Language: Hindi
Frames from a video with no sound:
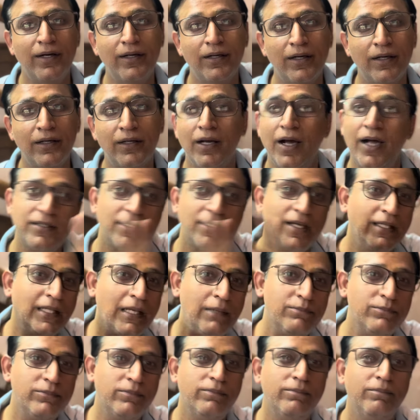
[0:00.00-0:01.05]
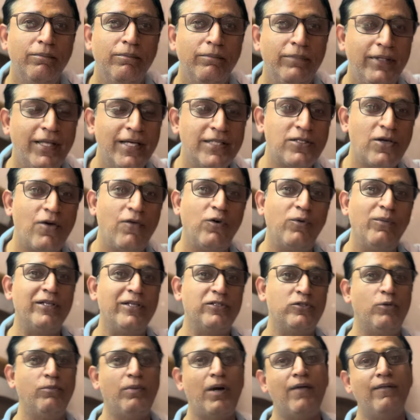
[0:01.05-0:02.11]
रन अच्छा जब 10 ओवरों में
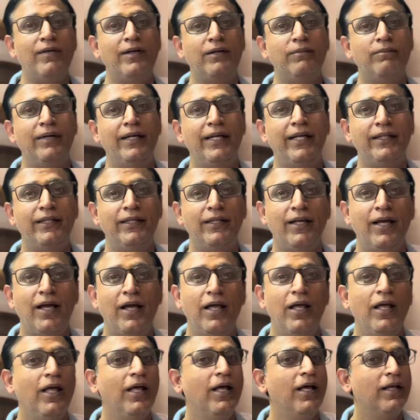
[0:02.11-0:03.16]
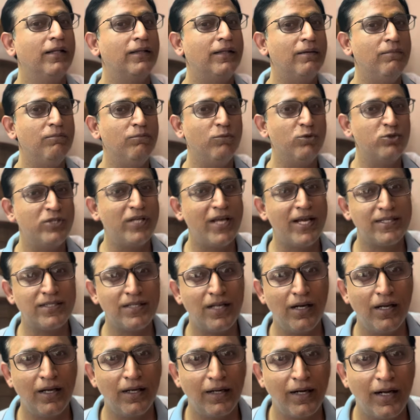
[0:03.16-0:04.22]
एक बने थे ना तब मुझे ऐसा
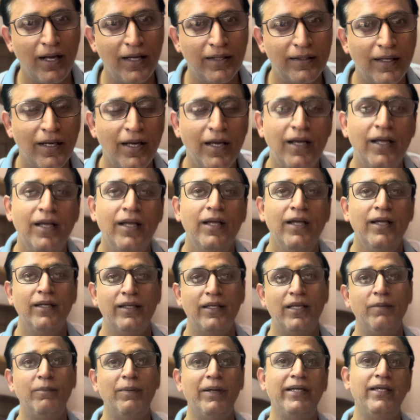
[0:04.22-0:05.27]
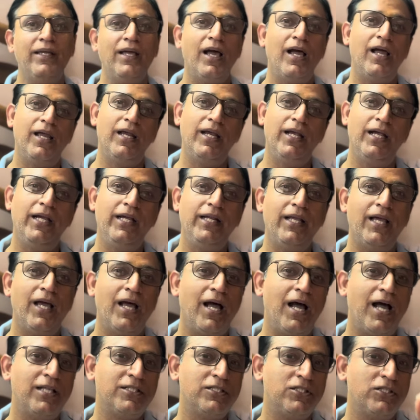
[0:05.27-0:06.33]
लग रहा था कि भैया इंडिया
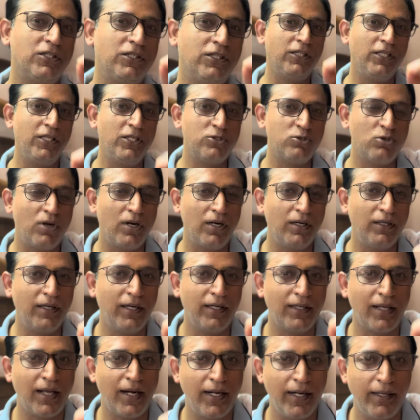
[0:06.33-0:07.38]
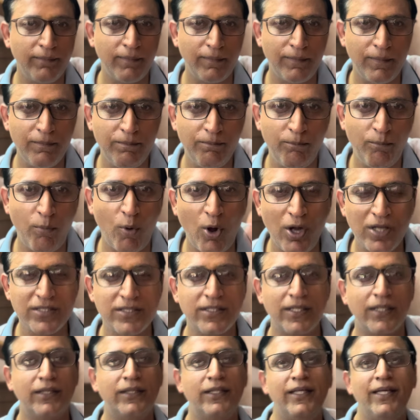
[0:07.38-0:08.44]
आज 300 रन के टारगेट पर भी पहुंच
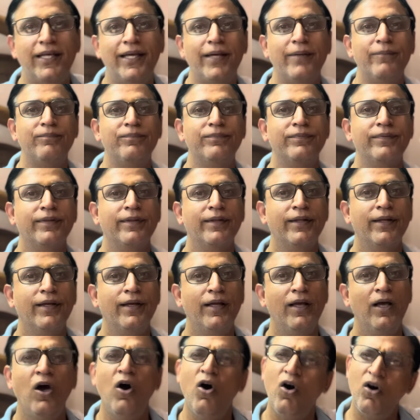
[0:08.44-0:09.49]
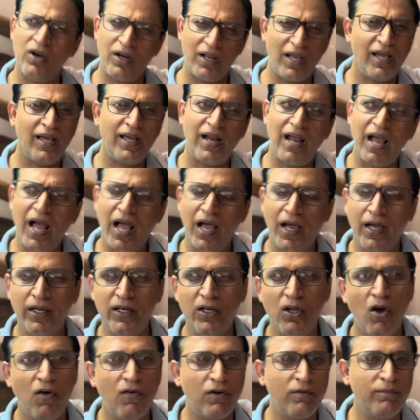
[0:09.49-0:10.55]
सकती है और अगर
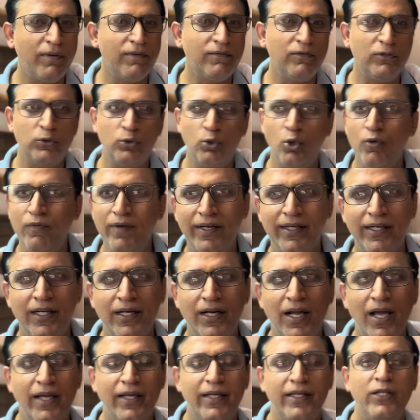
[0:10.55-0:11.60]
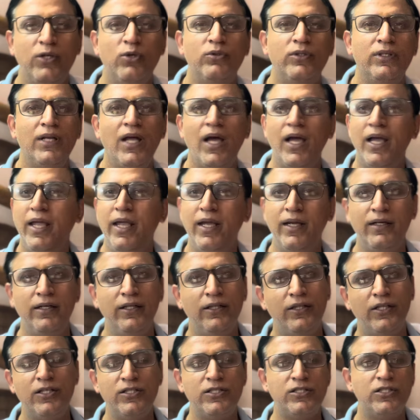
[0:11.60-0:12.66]
आखिरी ओवर में वो दो विकेटें ना गिरी होती ना एक
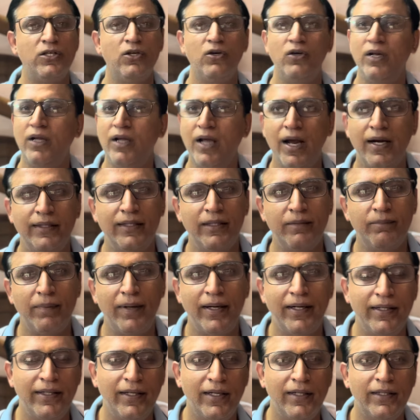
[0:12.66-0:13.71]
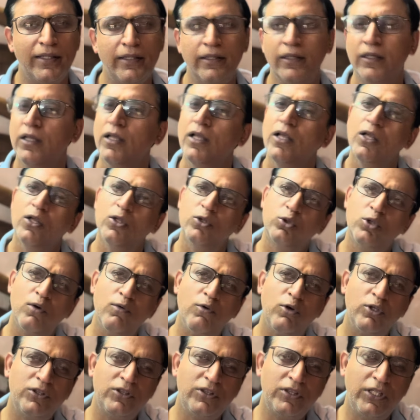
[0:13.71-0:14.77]
नीतीश की और एक हार्दिक पांड्या की तो
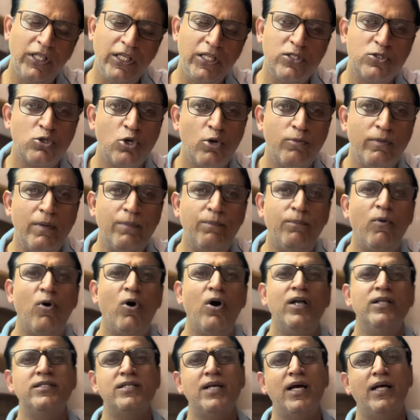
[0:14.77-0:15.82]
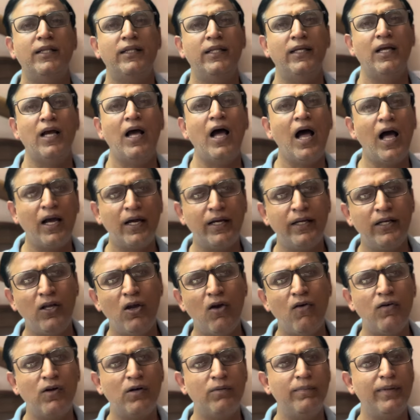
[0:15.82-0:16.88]
वो 300 भी पहुंच जाते आखिरी
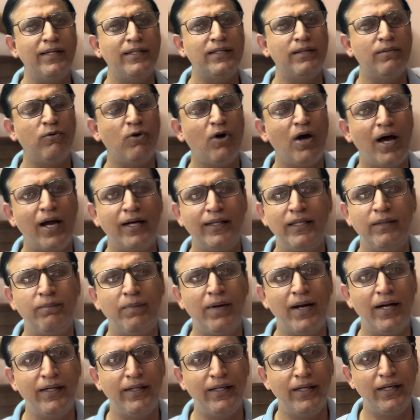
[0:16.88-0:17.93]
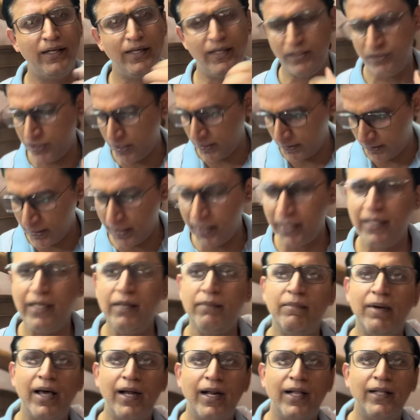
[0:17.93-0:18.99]
ओवर में जब वो हार्दिक पांड्या ने छक्के के लिए
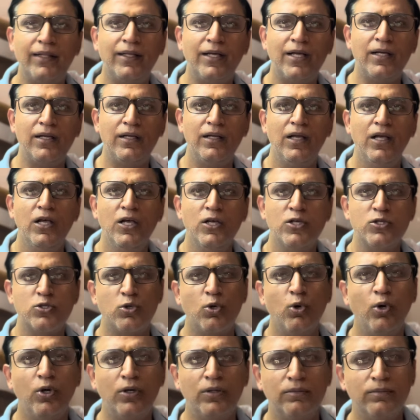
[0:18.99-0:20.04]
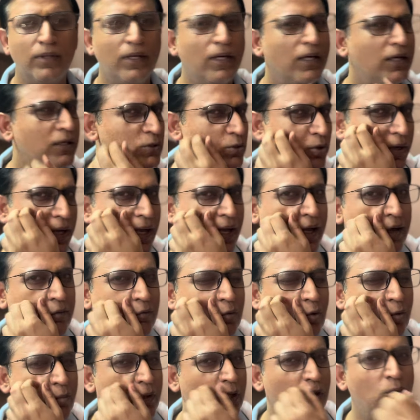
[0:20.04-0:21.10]
मारा था स्कोर जो है
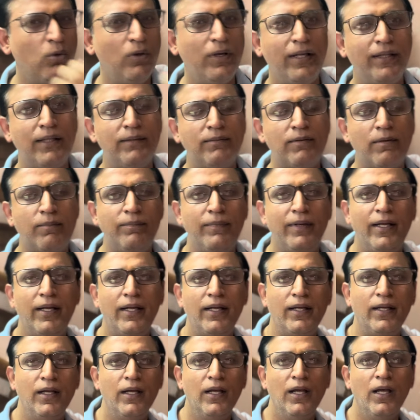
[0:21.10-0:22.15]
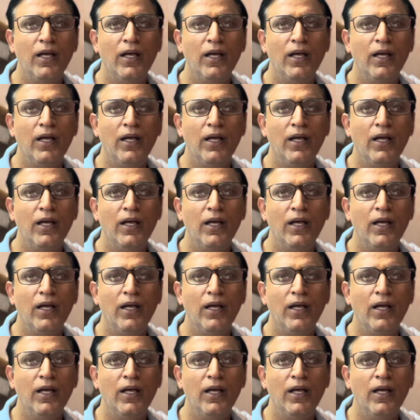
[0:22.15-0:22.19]
वो बिल्कुल एकदम अपने